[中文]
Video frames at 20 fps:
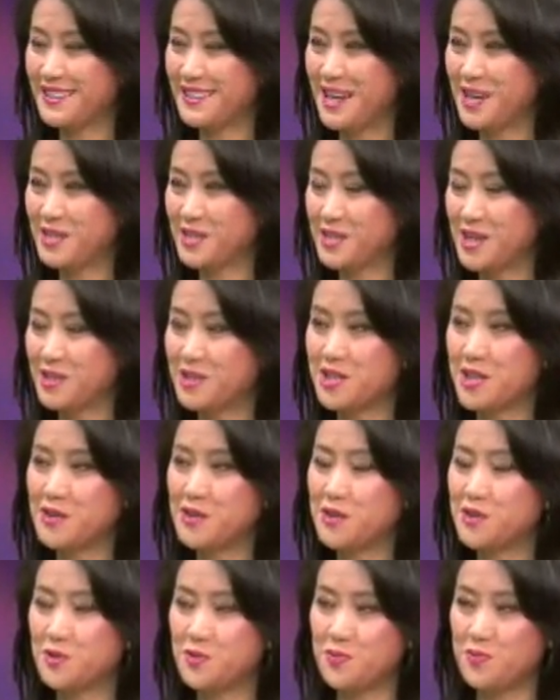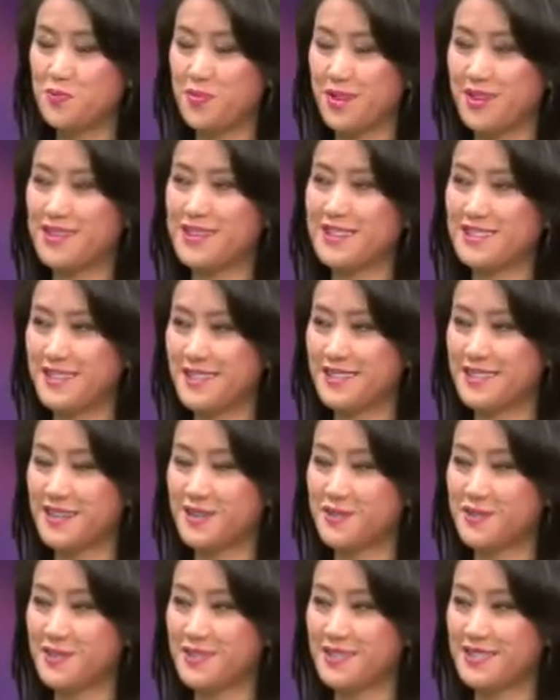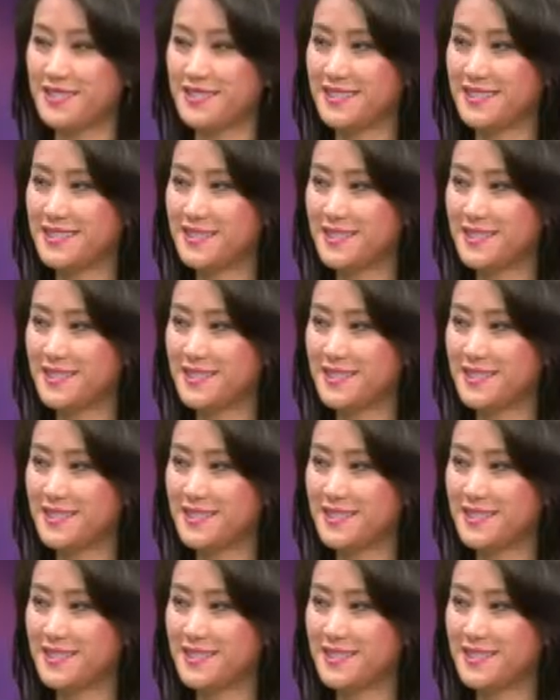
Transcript: 他要善于从别人身上学习。